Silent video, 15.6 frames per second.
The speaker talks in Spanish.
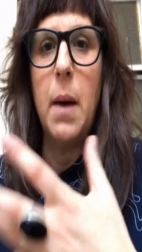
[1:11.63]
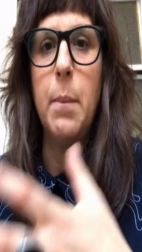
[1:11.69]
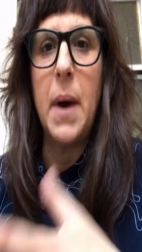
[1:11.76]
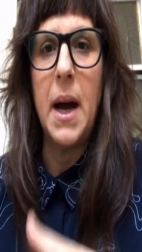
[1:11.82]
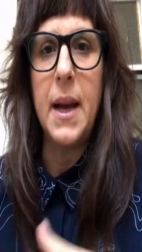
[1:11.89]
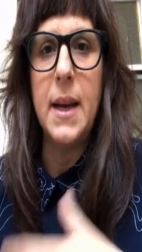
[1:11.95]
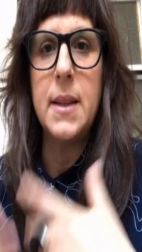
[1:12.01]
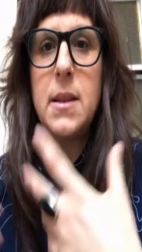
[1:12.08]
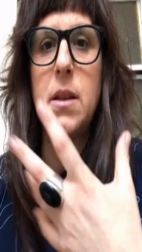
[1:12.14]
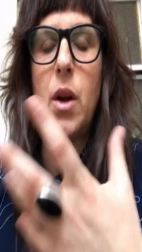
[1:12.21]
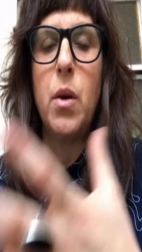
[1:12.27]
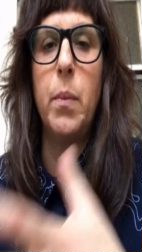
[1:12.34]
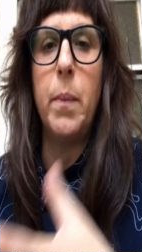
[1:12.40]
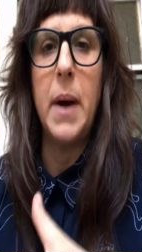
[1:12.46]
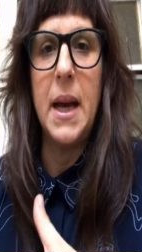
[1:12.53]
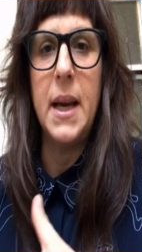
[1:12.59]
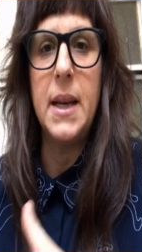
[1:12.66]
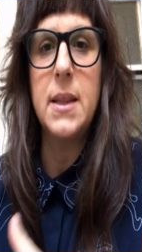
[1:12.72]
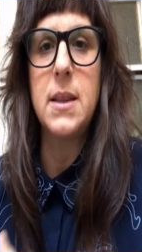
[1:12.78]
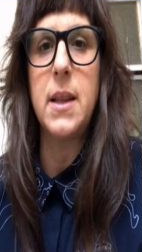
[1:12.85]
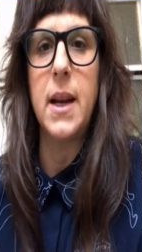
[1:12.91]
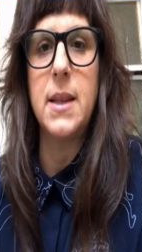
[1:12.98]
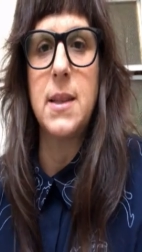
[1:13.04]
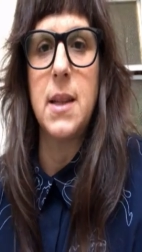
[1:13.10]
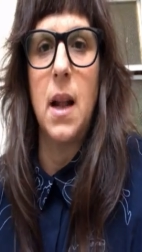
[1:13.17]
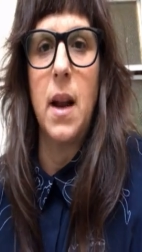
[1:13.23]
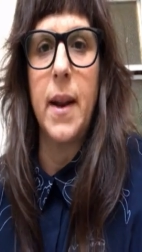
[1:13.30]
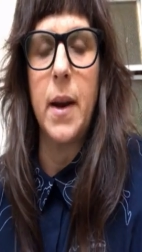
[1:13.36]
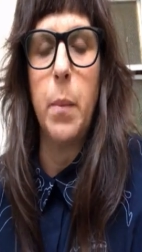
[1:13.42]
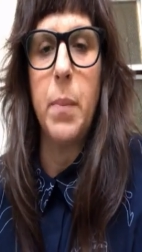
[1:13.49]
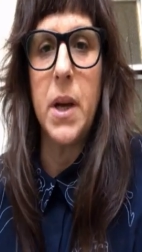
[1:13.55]
maestros, maestras al
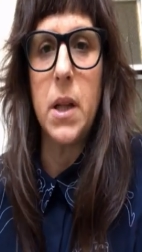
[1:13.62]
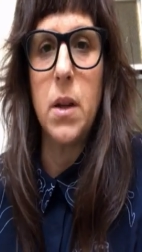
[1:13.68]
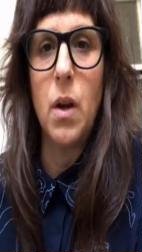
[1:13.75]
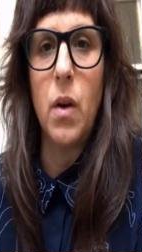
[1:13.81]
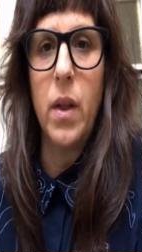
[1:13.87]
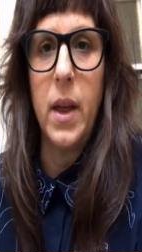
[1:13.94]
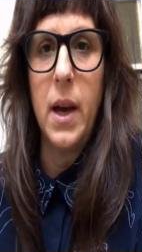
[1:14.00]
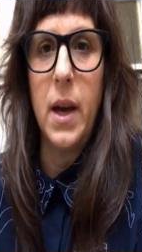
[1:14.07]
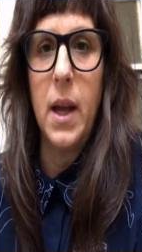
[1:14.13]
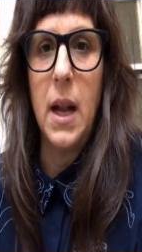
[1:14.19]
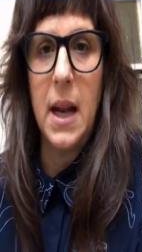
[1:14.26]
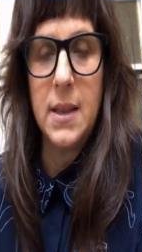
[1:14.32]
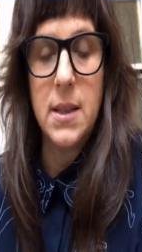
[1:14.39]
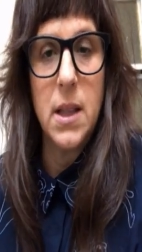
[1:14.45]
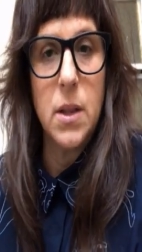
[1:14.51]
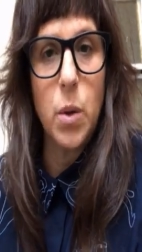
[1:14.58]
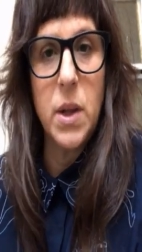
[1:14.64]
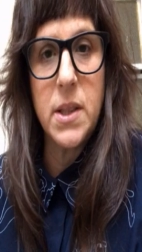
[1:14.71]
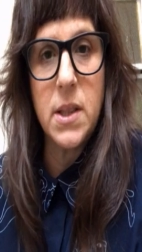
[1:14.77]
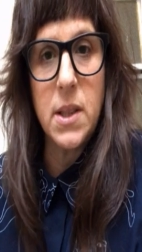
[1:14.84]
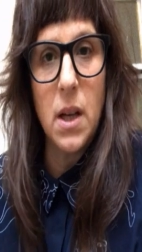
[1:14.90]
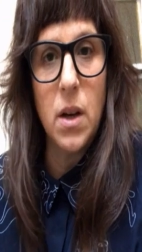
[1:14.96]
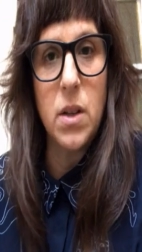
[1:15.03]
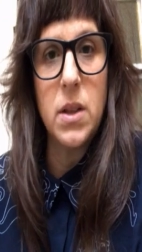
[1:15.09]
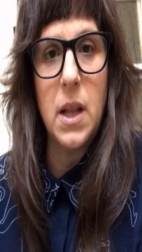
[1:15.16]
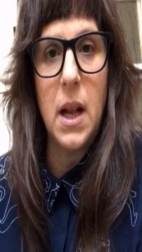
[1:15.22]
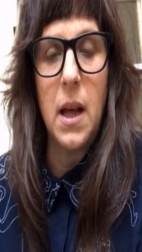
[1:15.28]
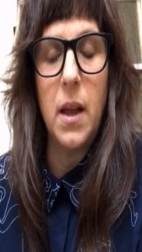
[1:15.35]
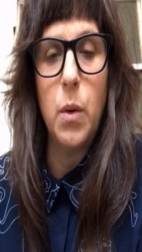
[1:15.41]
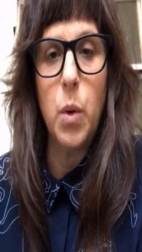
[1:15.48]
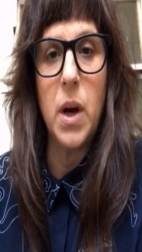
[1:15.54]
respecto de la situación de
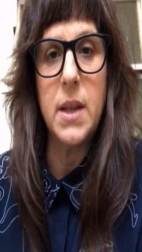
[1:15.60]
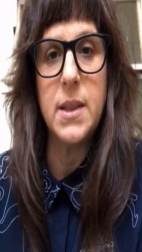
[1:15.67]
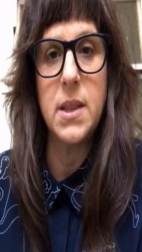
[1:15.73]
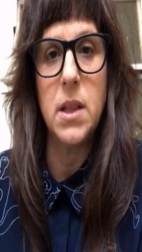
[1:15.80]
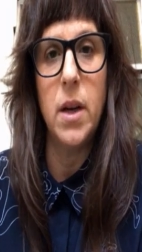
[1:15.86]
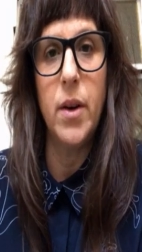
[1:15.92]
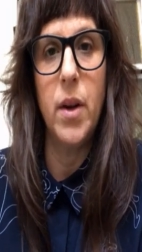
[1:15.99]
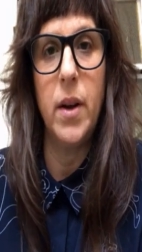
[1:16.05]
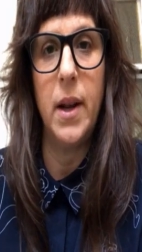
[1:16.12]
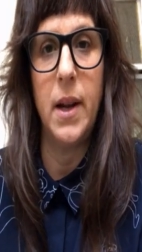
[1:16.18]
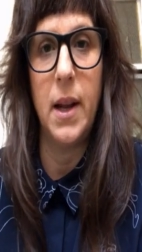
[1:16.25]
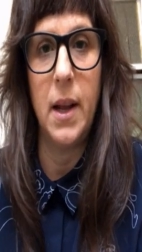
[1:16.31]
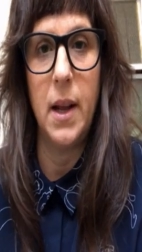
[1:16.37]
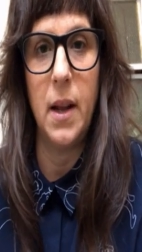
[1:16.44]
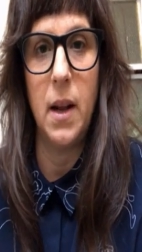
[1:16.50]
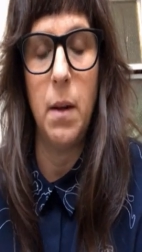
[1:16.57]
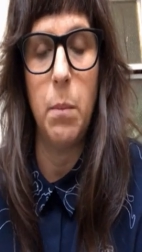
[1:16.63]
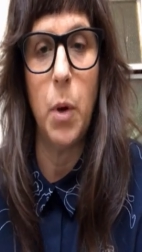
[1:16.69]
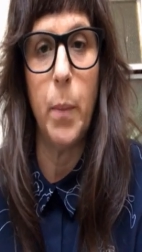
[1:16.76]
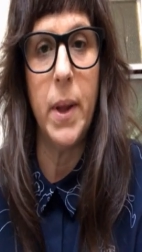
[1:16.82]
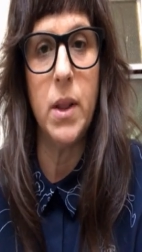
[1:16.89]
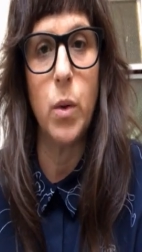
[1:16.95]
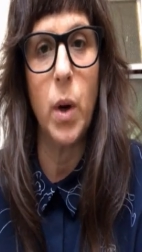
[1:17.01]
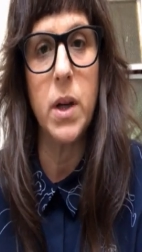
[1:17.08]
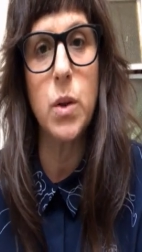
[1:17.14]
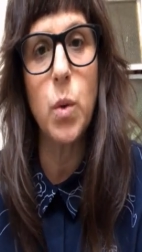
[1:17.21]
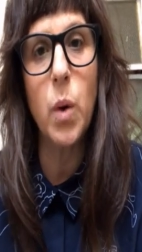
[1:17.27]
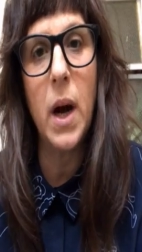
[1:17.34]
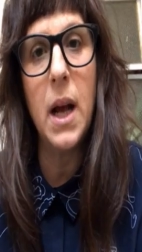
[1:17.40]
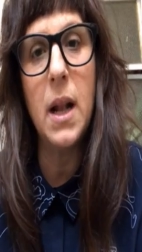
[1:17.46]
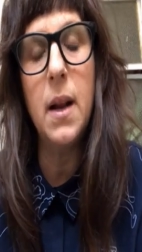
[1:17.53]
la educación en el momento
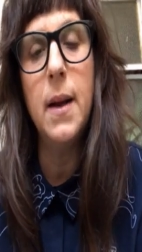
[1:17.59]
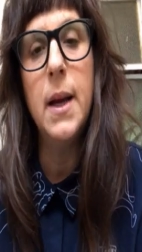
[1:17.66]
actual.